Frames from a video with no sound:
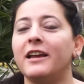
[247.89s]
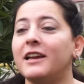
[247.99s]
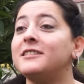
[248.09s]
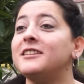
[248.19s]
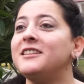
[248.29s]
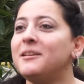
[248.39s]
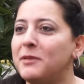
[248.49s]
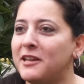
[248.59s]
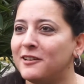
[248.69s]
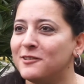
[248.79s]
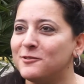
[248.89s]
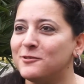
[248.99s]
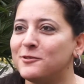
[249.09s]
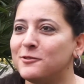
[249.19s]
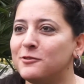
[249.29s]
estetik binalar
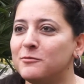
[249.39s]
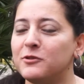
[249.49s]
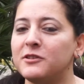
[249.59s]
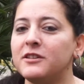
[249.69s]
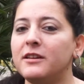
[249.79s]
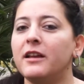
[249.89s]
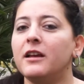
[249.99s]
oluşturduğumuz için